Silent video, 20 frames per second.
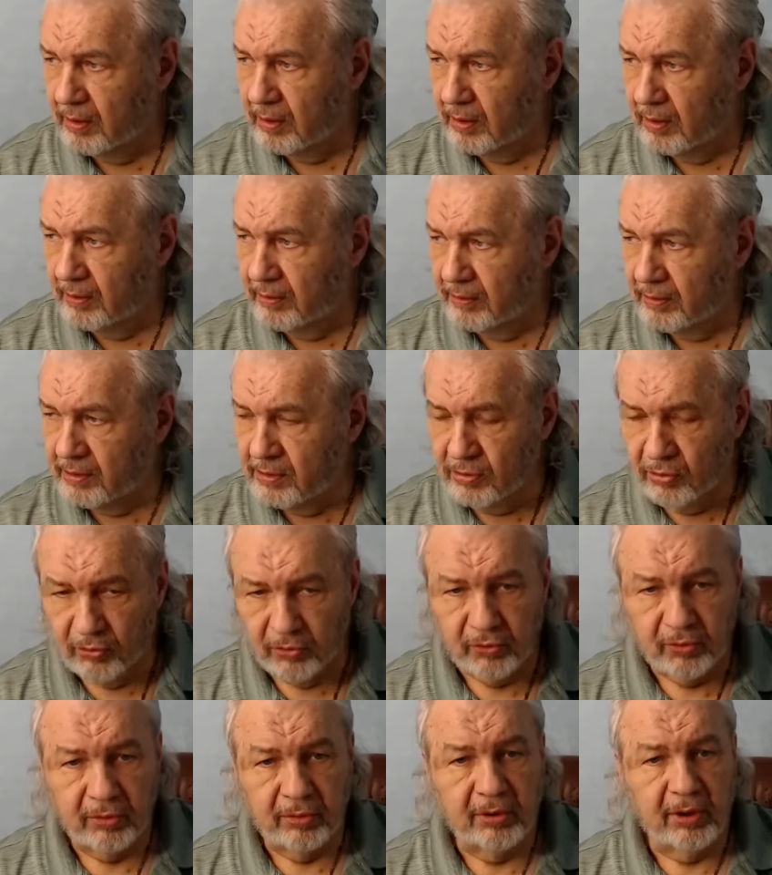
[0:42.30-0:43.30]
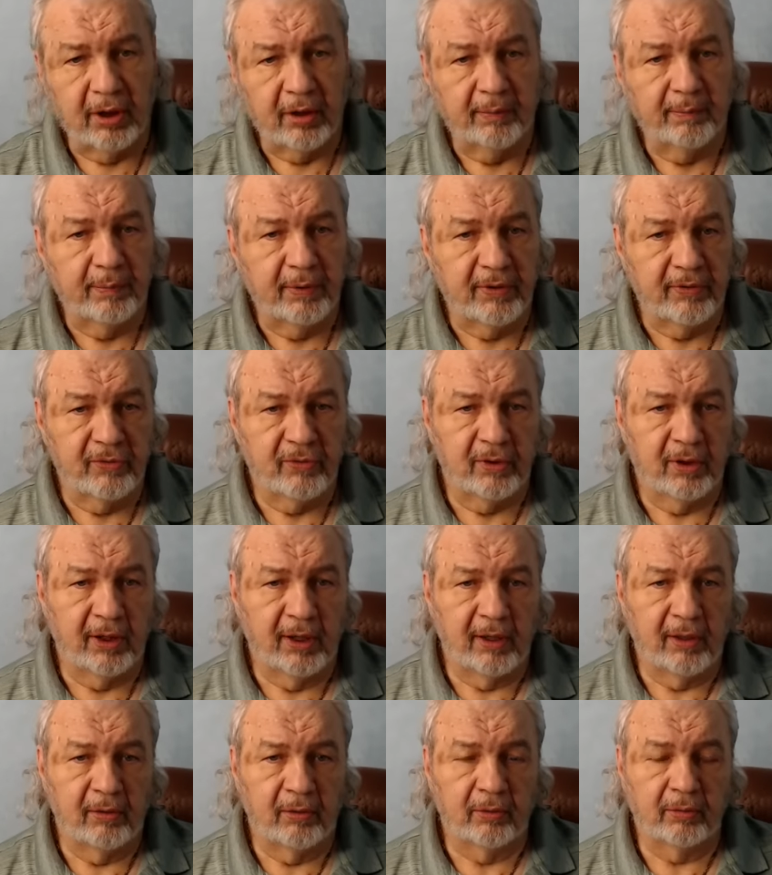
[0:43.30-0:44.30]
нанес удар по
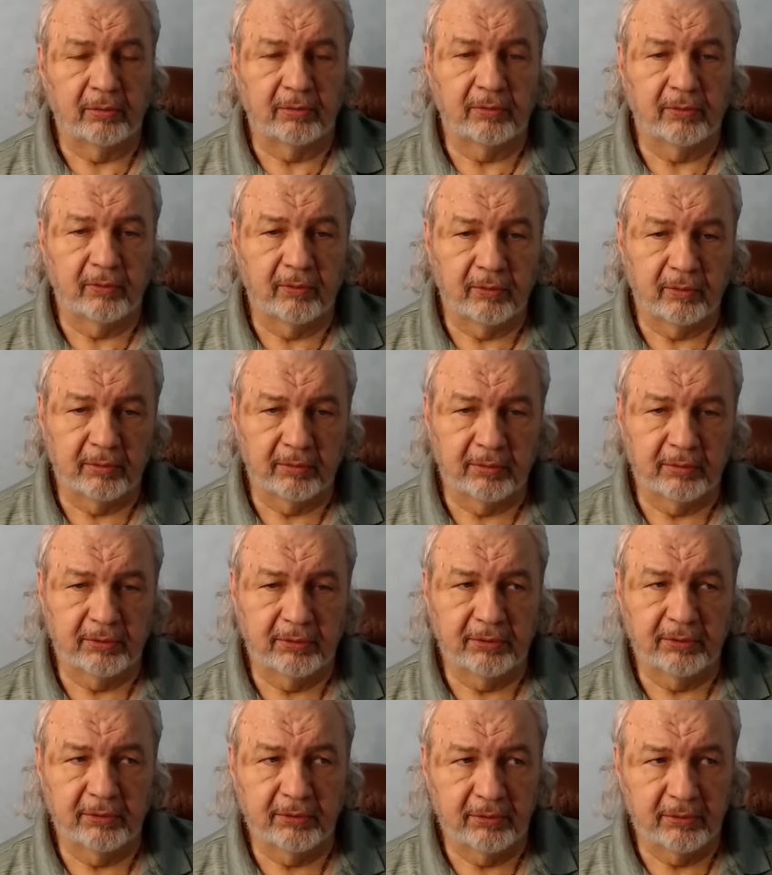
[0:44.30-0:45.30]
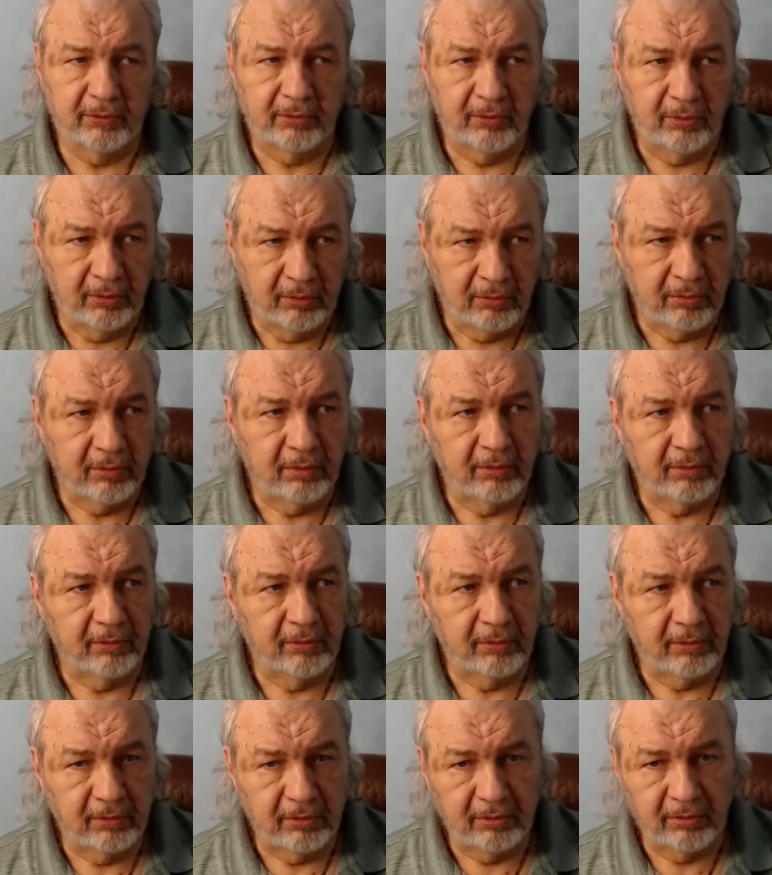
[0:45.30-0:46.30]
Израилю. Вот. Ну,
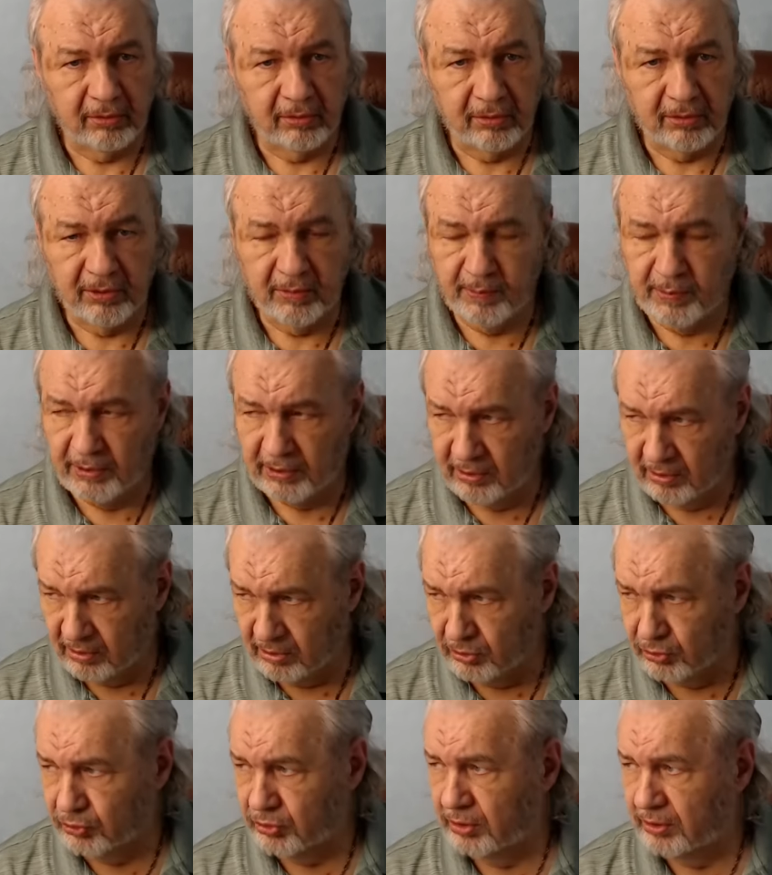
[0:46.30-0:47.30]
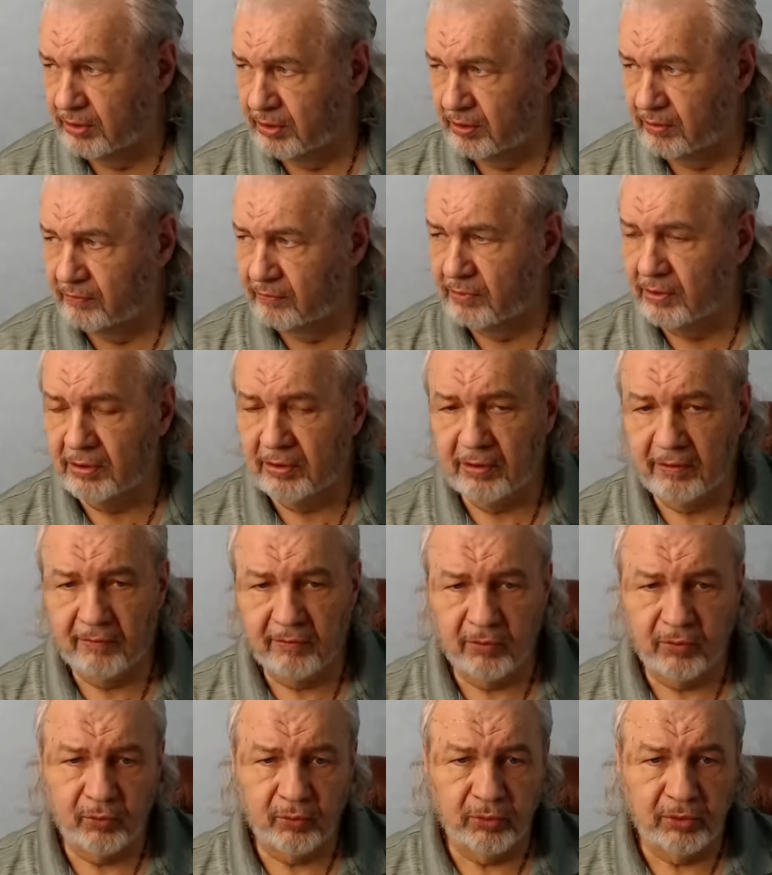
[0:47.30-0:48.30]
теперь надо ждать
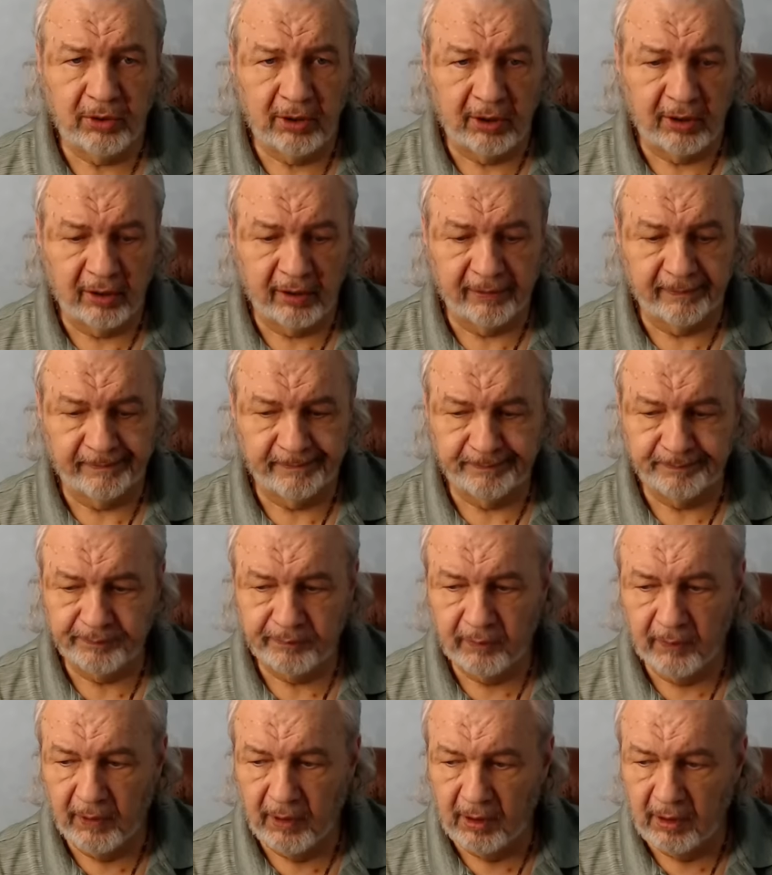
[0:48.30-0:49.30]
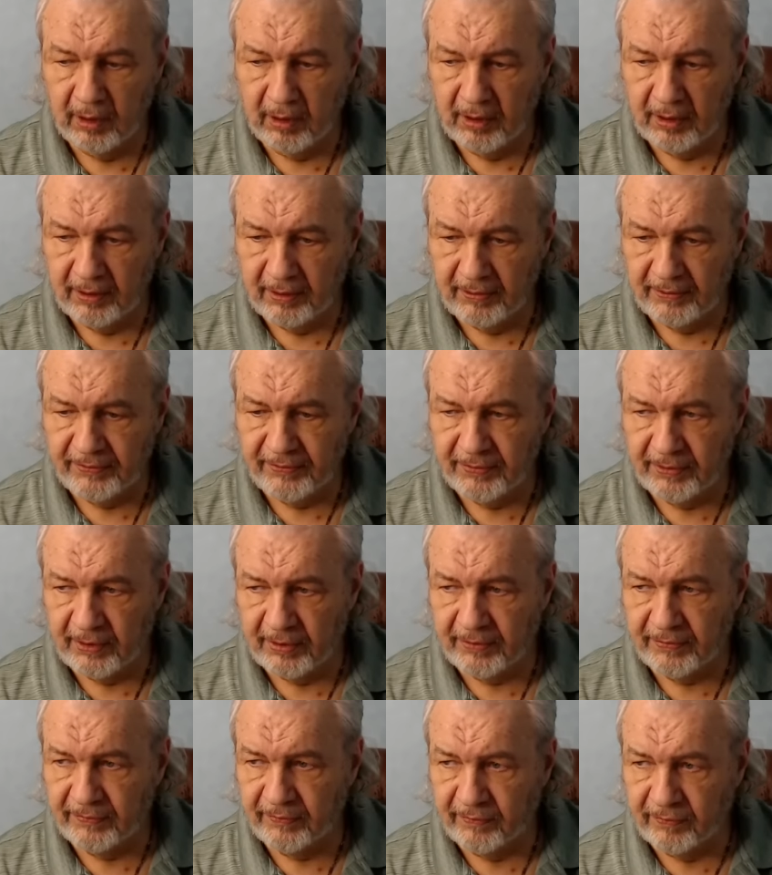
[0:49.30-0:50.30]
ответного удара,
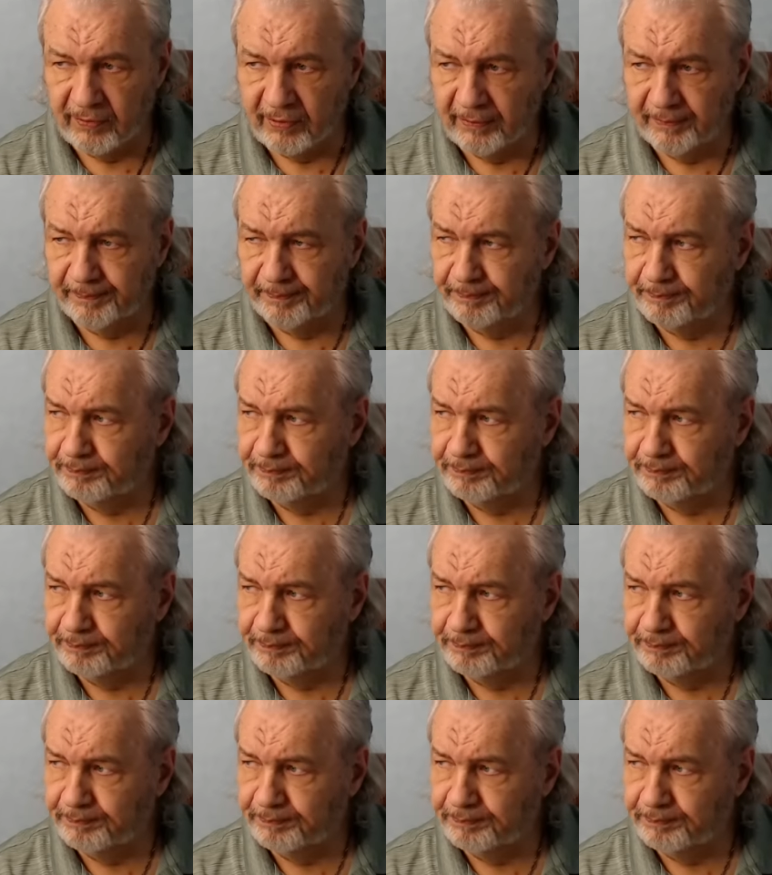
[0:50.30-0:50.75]
естественно.